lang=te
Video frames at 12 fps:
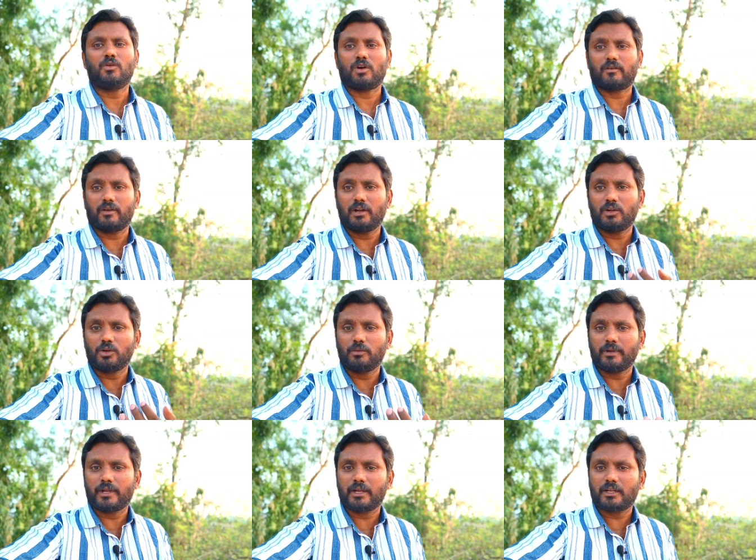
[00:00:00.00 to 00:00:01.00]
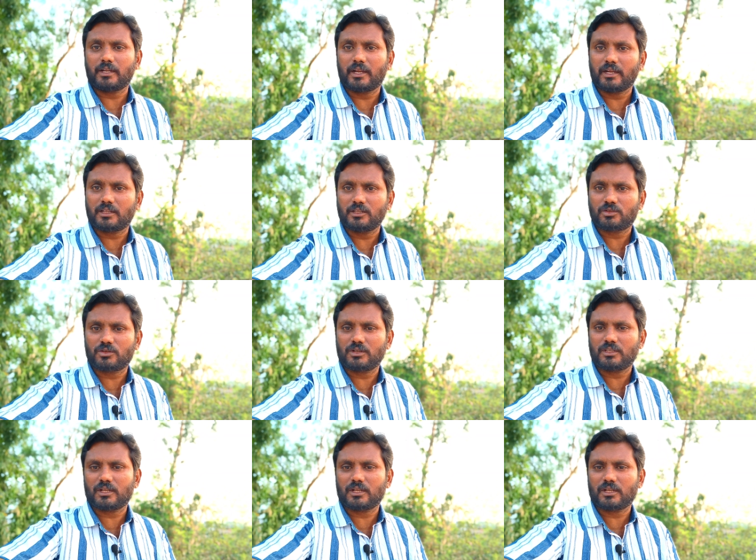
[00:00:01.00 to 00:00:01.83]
ఒకవేళ డూప్లికేట్ టికెట్ తీసుకున్న